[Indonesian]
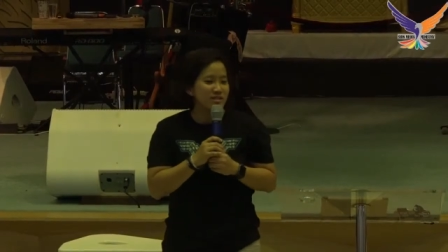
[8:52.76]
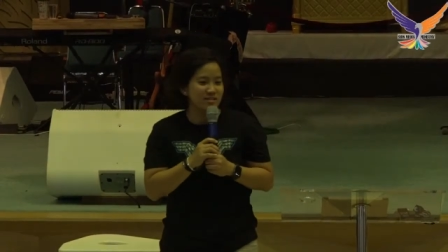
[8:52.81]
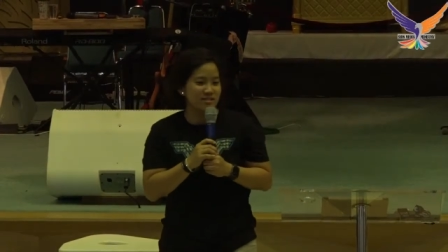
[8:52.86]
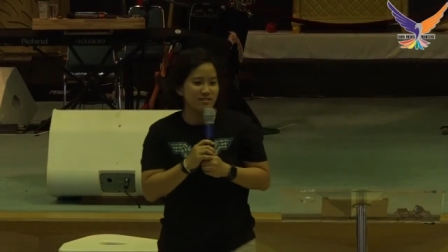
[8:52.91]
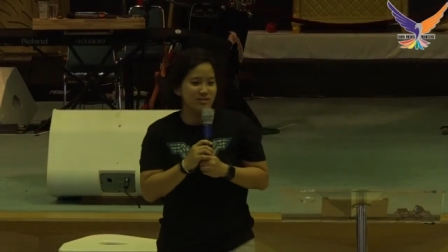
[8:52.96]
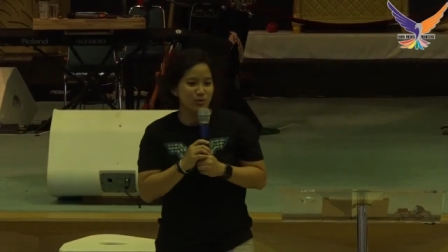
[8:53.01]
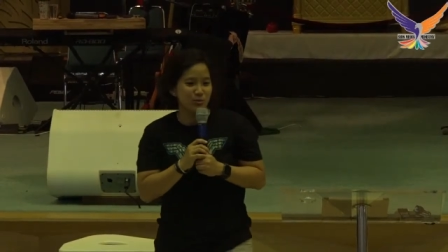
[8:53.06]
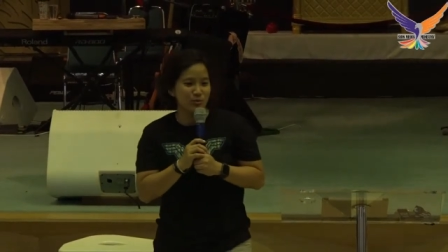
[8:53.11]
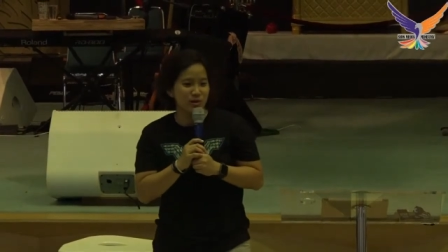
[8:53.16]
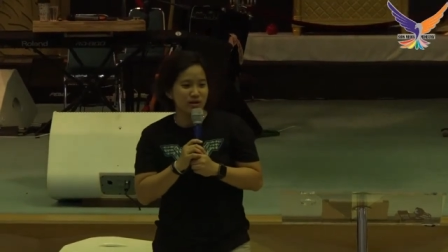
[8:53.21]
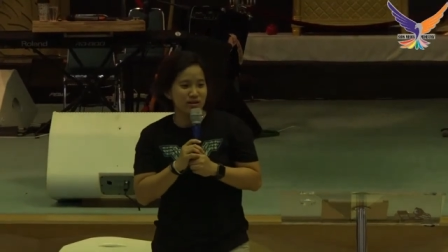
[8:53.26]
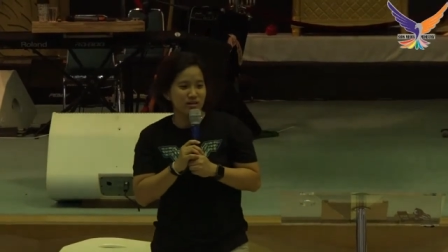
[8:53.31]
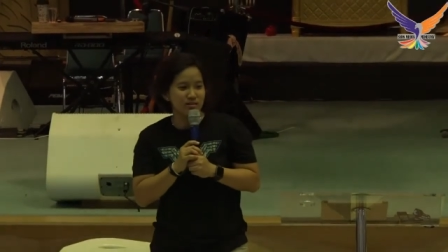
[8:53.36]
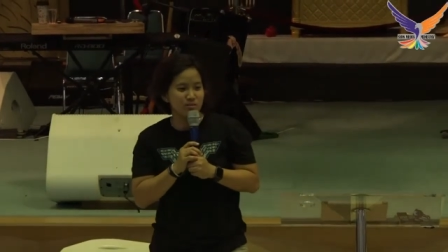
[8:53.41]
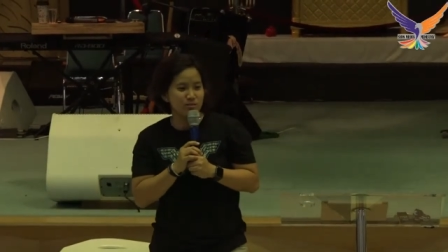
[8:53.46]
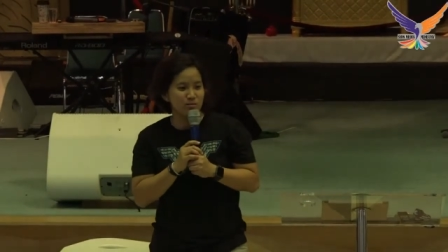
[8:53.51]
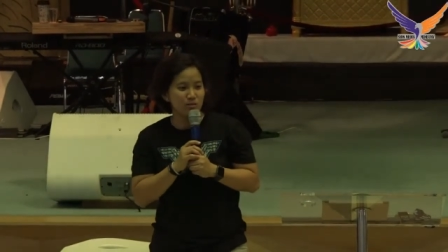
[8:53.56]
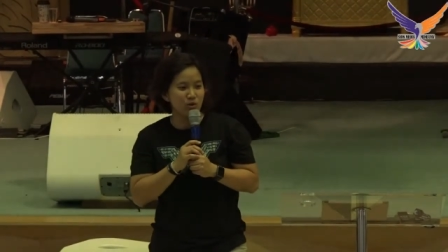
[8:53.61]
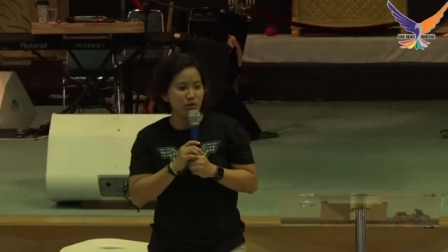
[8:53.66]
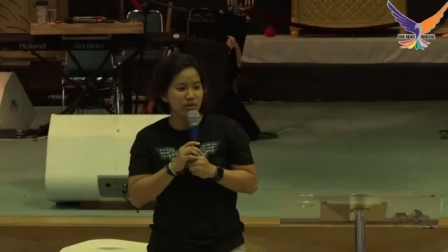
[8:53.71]
Coba
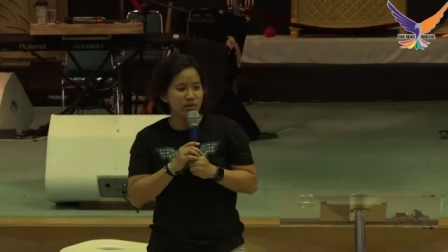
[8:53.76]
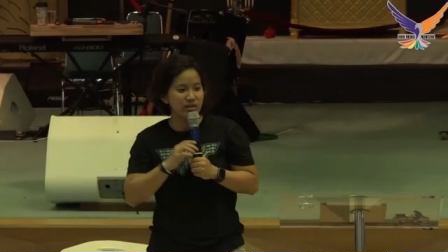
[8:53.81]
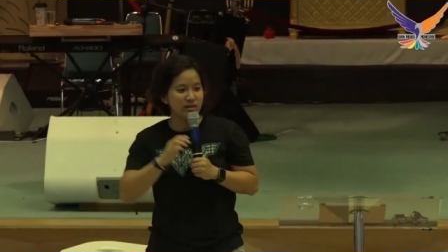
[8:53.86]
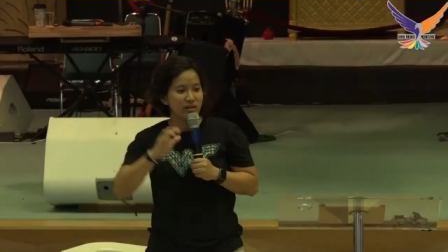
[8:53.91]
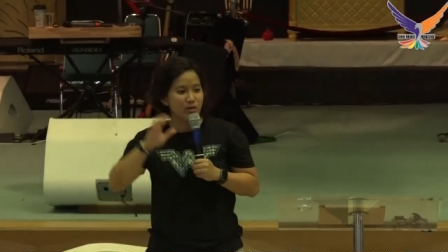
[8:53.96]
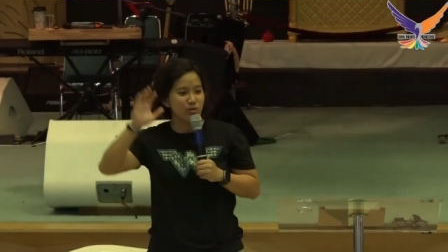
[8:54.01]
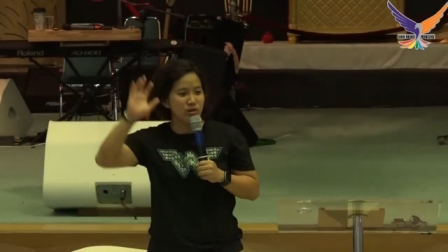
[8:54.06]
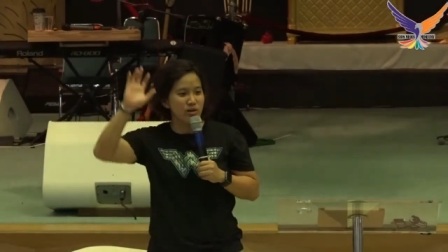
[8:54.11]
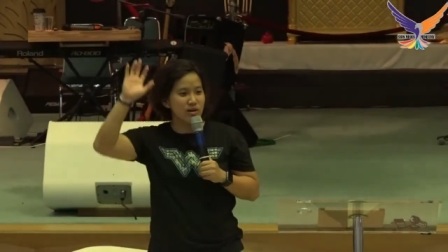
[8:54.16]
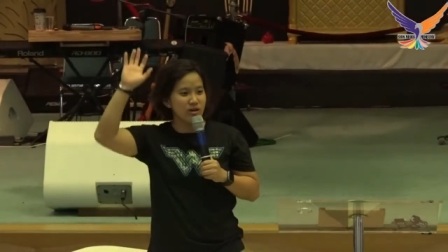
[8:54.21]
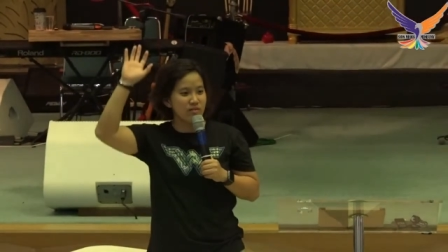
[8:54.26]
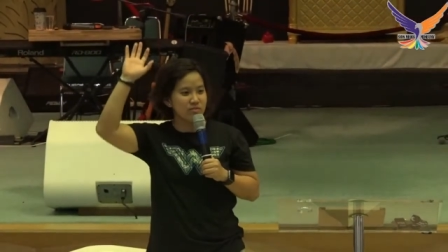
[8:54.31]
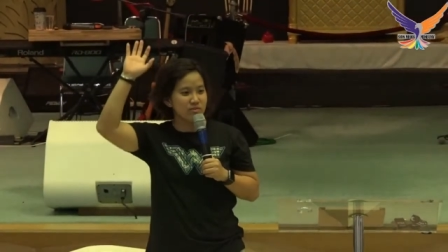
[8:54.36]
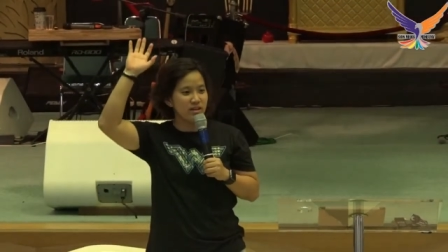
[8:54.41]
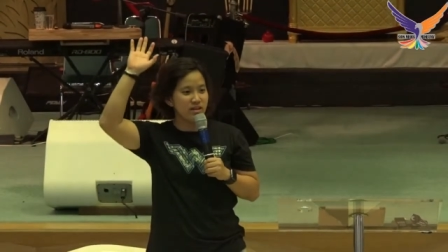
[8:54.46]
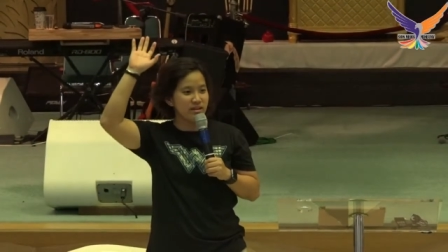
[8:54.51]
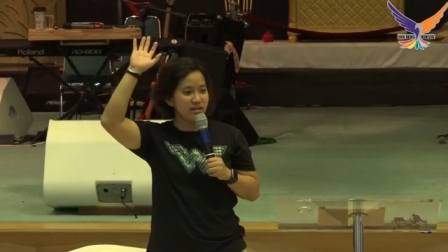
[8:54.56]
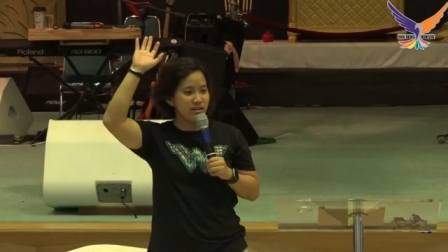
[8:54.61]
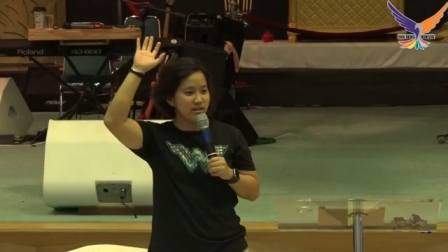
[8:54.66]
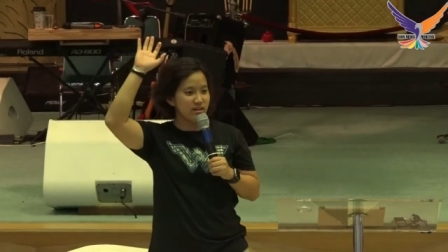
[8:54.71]
boleh yang udah
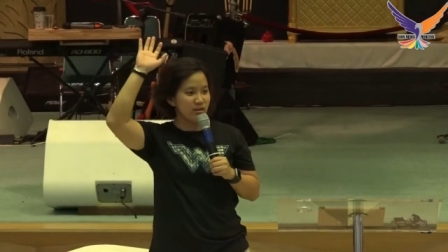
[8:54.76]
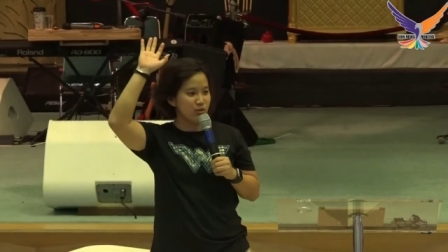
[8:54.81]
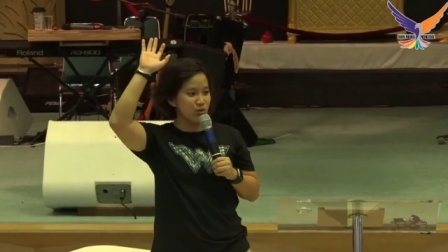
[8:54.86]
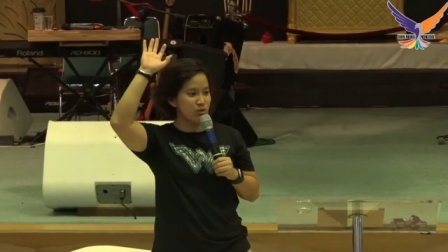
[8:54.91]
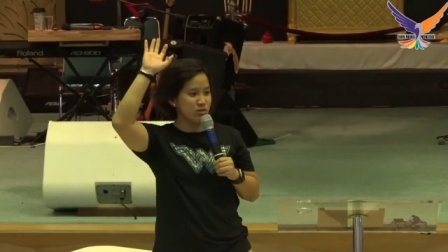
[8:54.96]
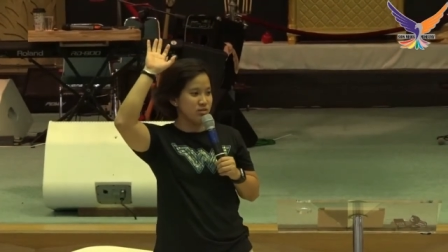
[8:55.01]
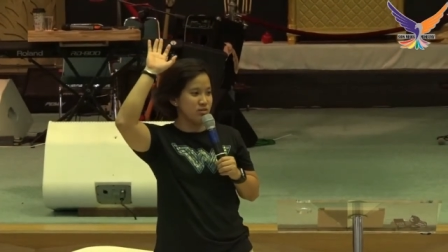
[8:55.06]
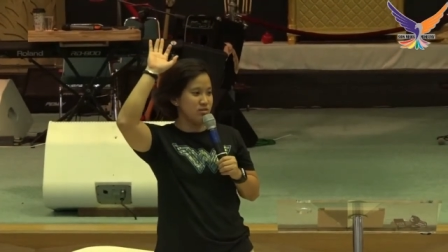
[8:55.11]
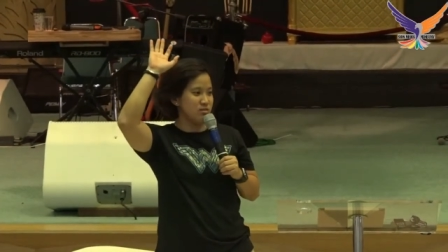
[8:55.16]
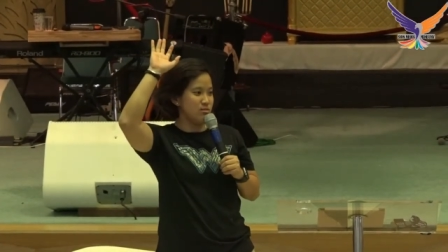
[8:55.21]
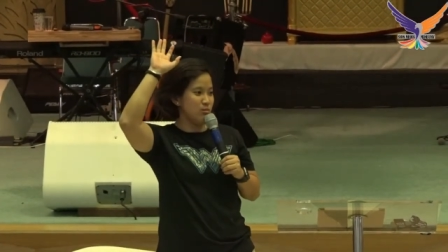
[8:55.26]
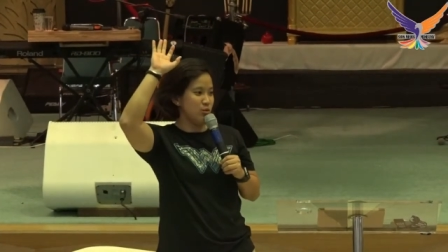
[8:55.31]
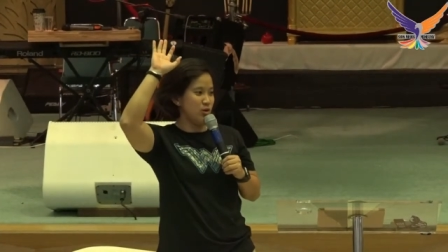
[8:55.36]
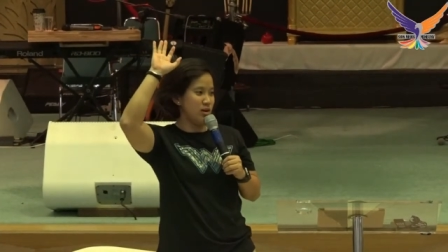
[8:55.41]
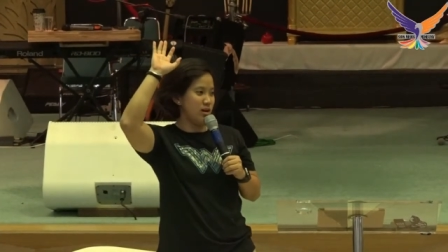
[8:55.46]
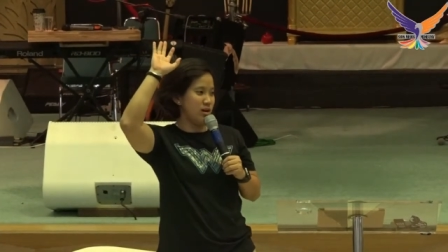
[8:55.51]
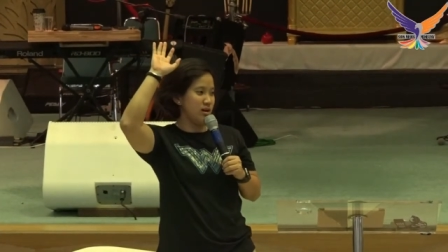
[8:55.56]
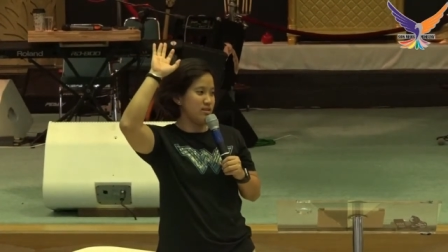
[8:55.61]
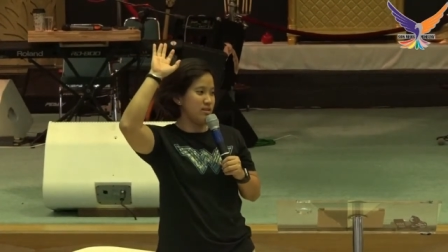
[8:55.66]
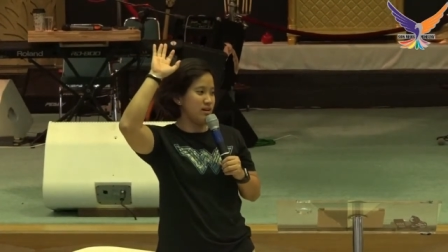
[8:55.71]
daftar yang ikut, boleh
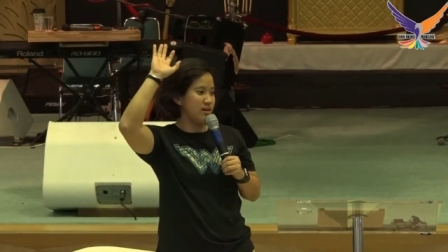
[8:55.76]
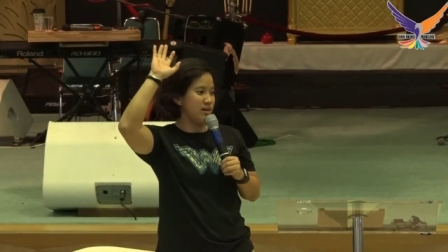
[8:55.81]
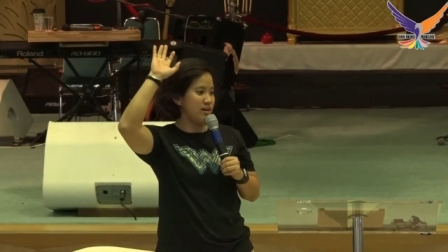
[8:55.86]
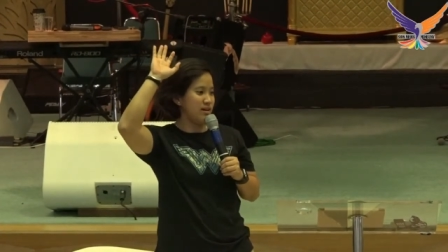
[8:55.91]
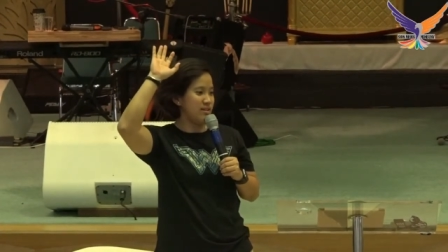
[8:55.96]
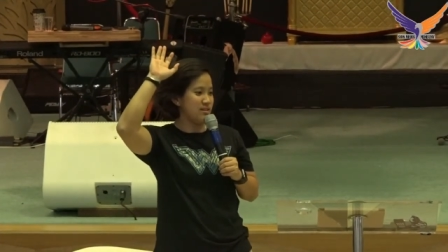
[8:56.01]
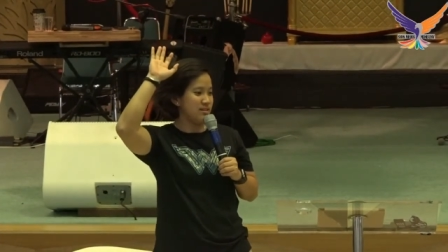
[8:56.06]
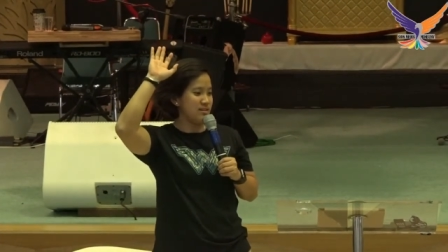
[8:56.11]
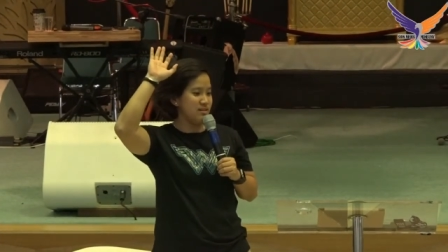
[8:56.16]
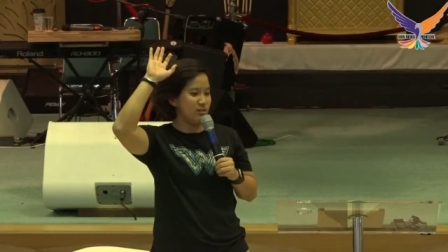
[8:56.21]
angkat tangan.